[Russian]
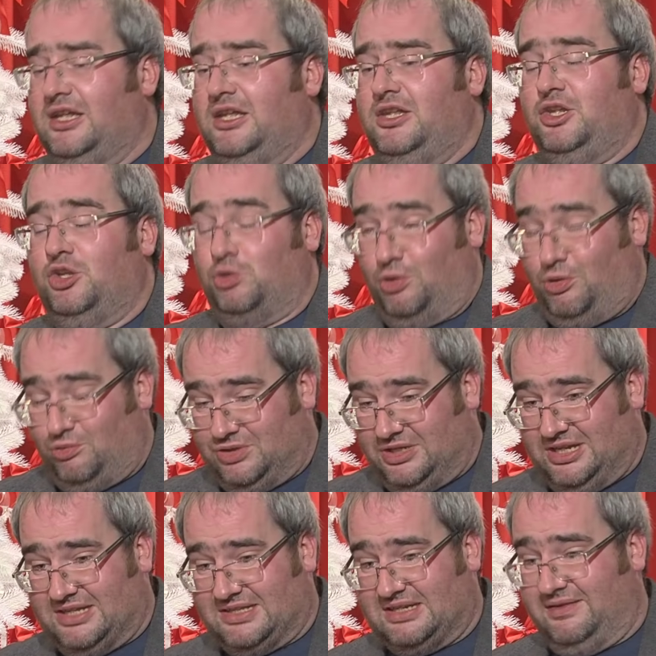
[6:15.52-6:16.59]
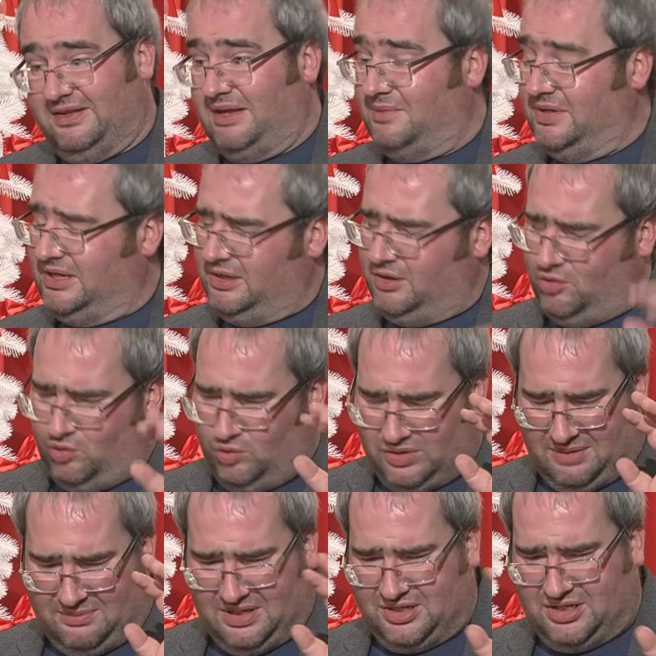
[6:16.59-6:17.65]
и не только у Зеленского, там, и у
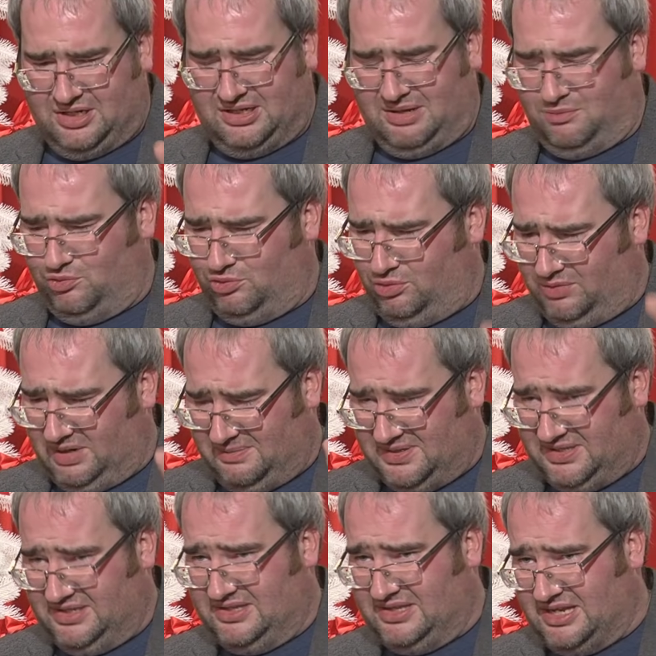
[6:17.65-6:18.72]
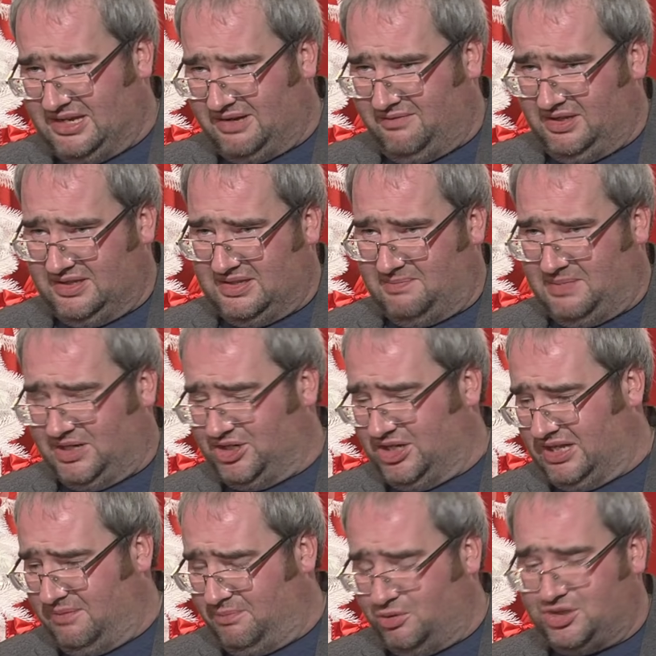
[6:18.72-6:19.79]
там, наших там, условных оппозиционеров в лице
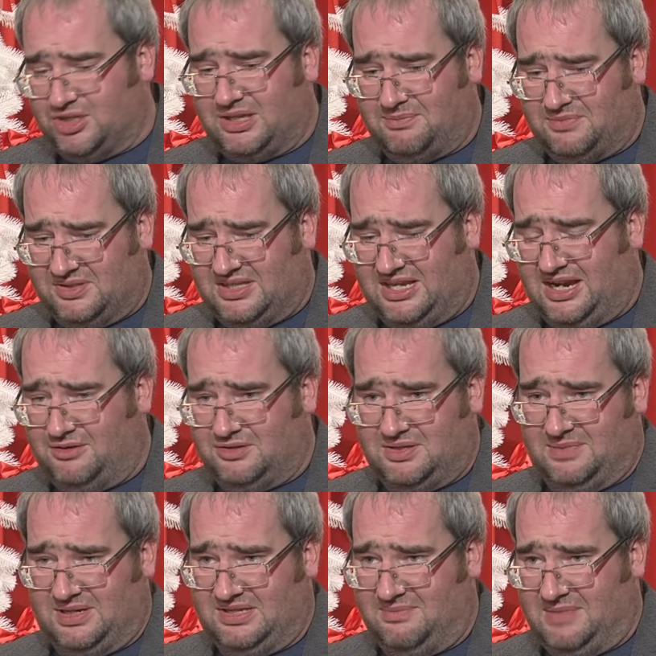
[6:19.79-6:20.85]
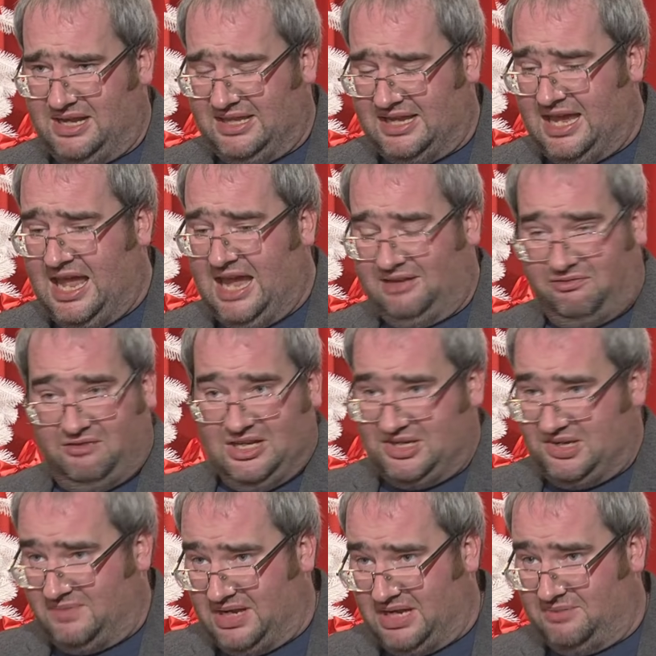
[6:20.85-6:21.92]
Порошенко и прочих, там стараются максимально
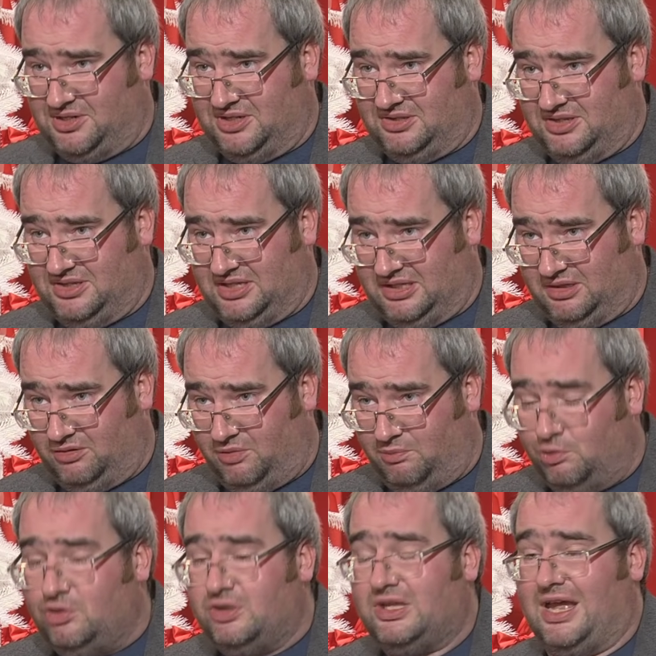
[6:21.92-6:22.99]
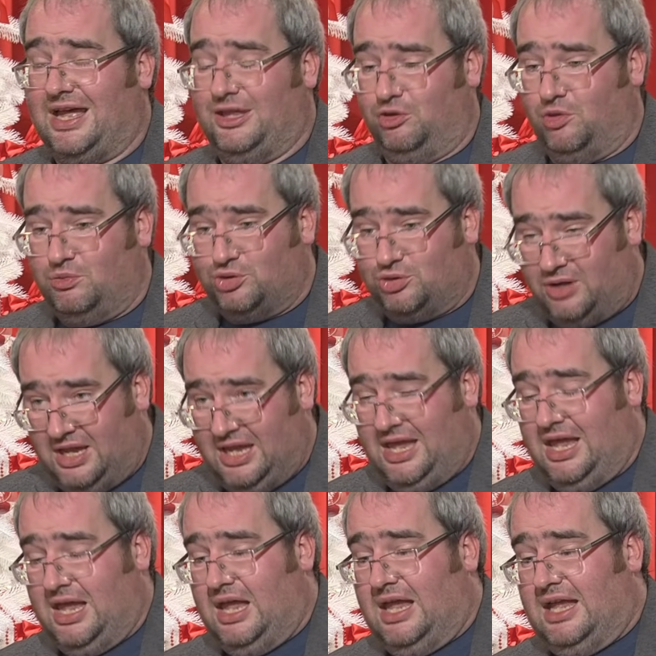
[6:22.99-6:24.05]
отвлечь внимание общественности от этого пункта о том, что
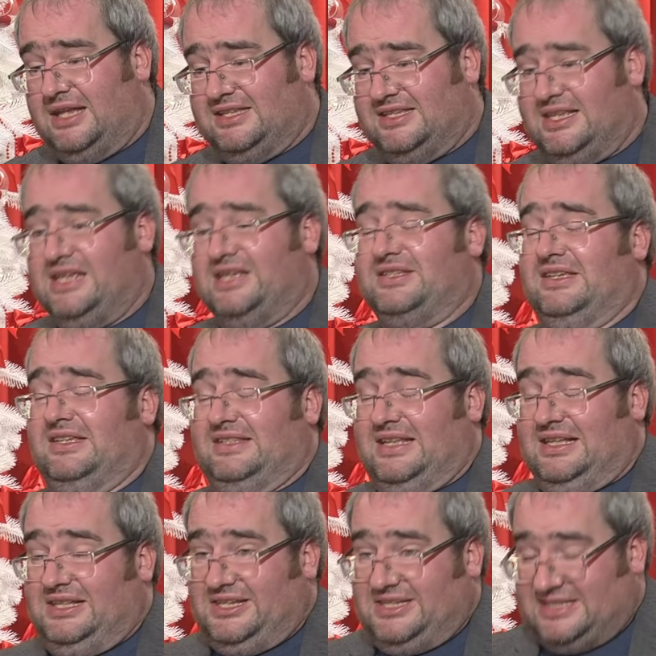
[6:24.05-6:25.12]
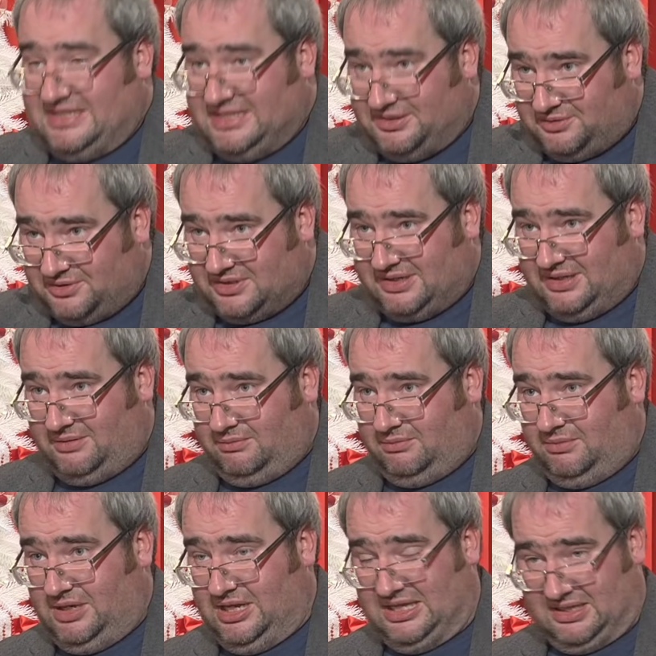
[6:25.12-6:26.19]
Зеленский согласился,
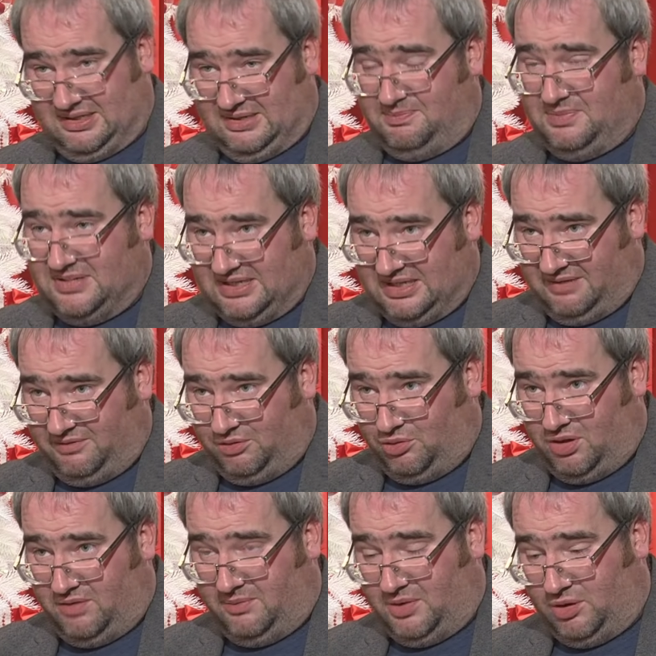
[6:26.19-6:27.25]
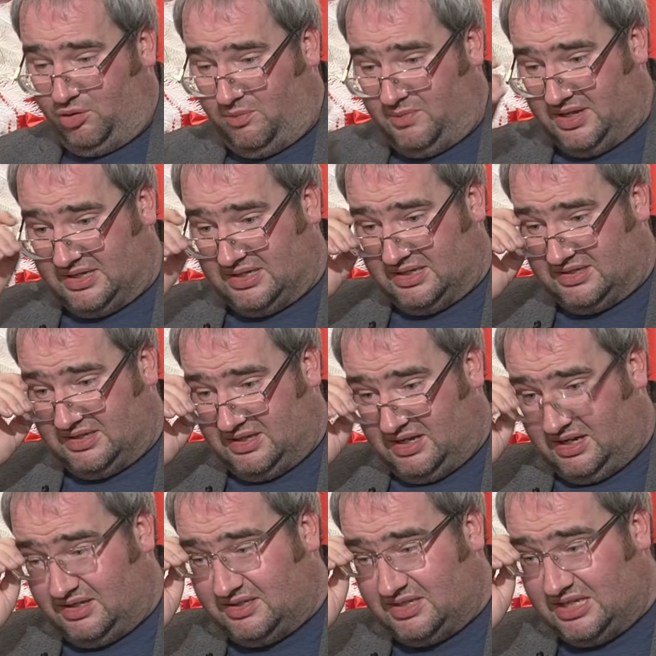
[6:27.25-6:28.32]
и это записано в итоговом документе, э, с